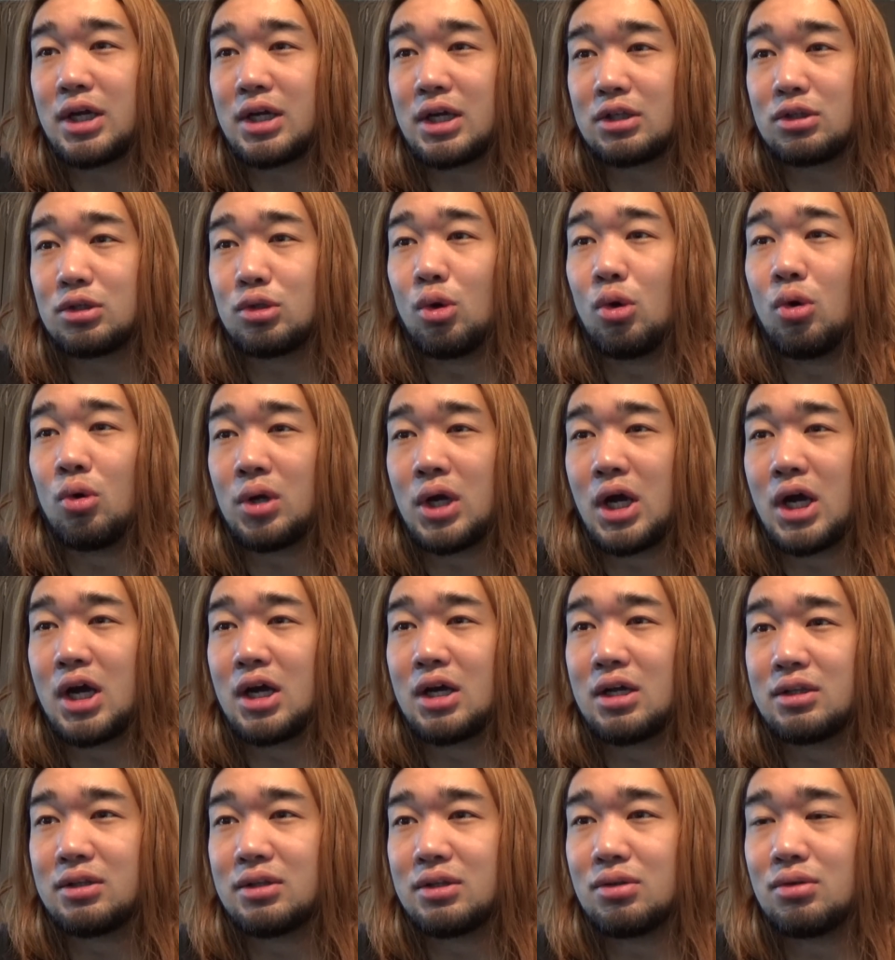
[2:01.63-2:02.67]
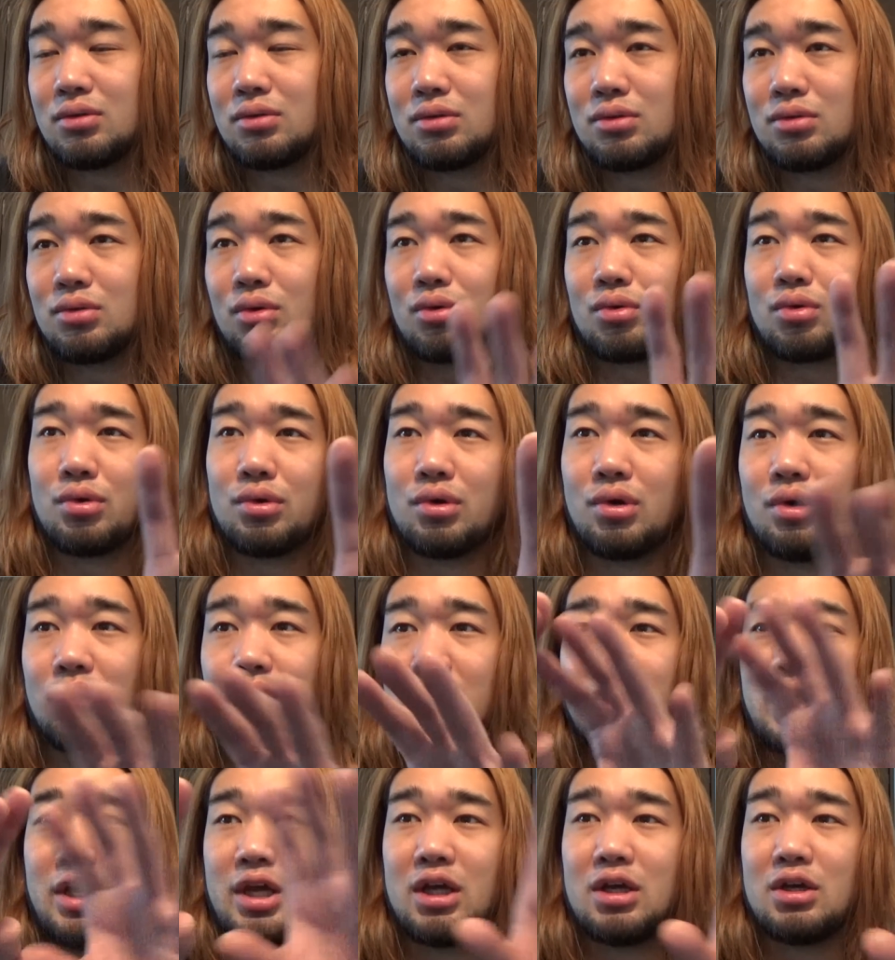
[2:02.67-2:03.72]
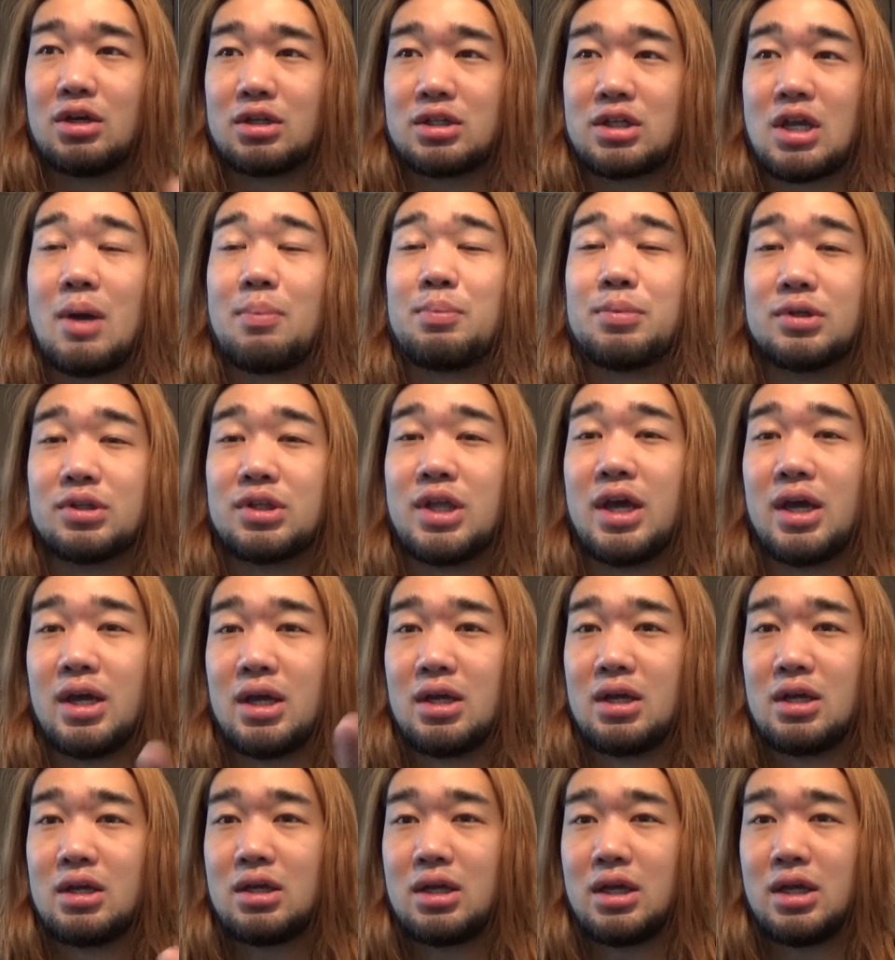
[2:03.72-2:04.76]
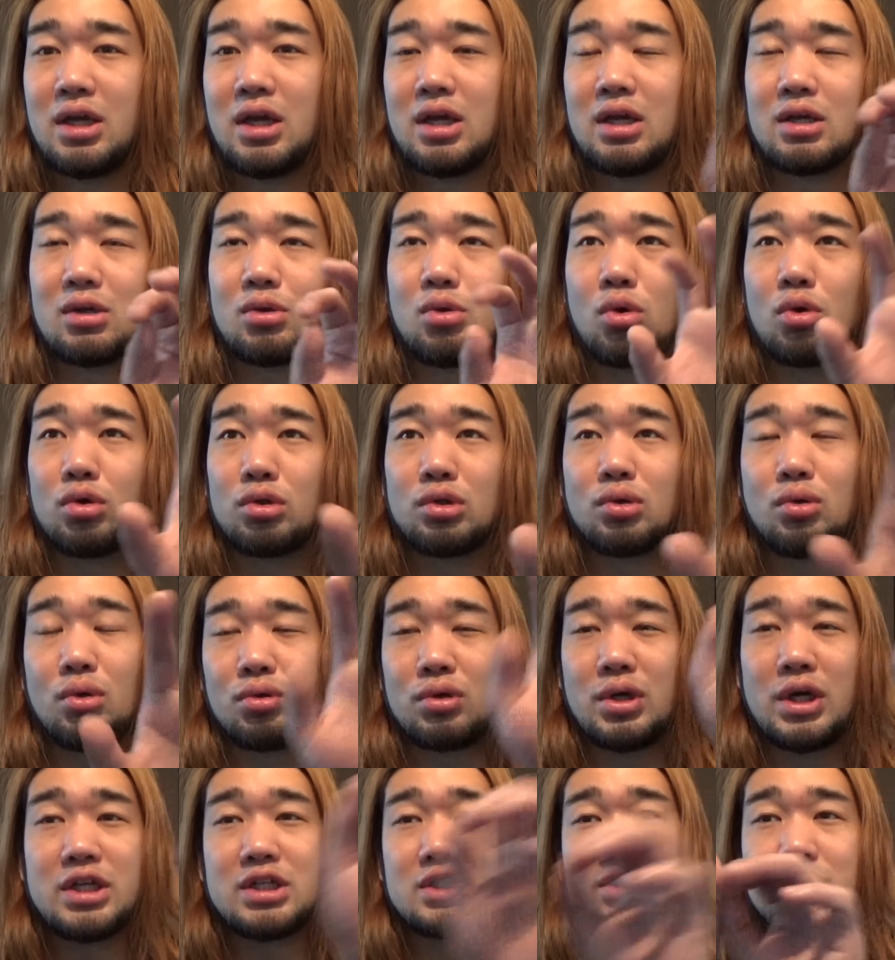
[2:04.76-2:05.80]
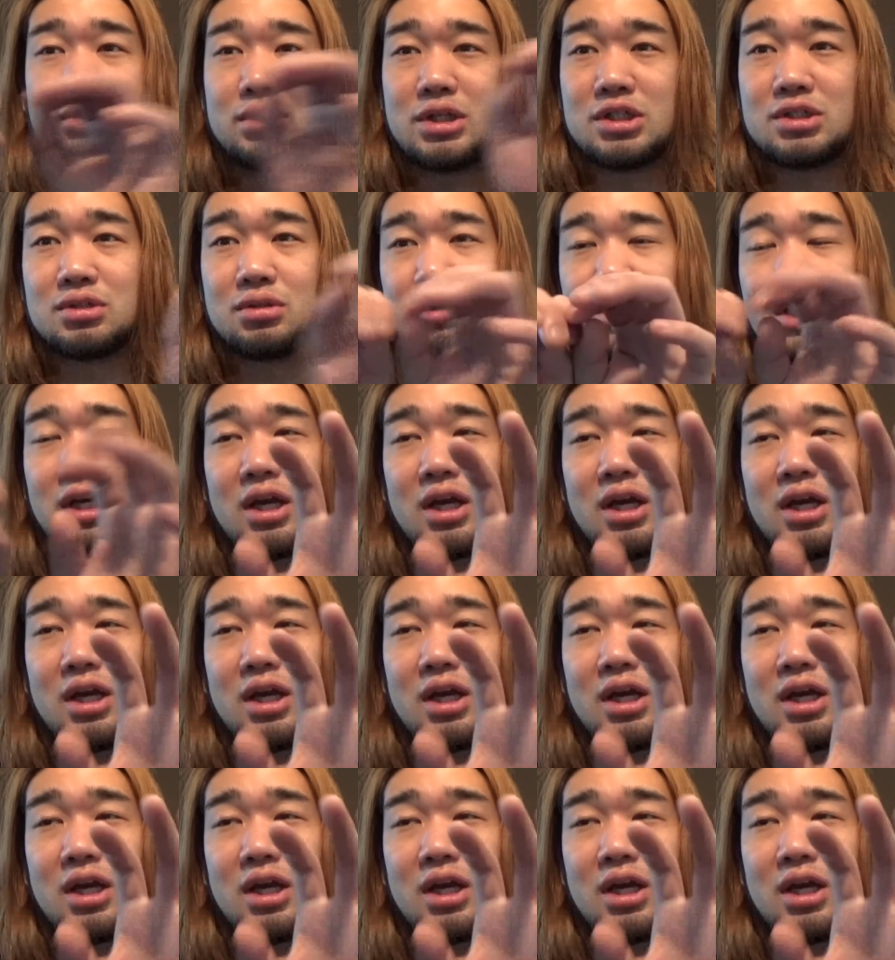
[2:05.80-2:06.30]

なんか動画のこの、キャップで、こことここが一緒でしょ。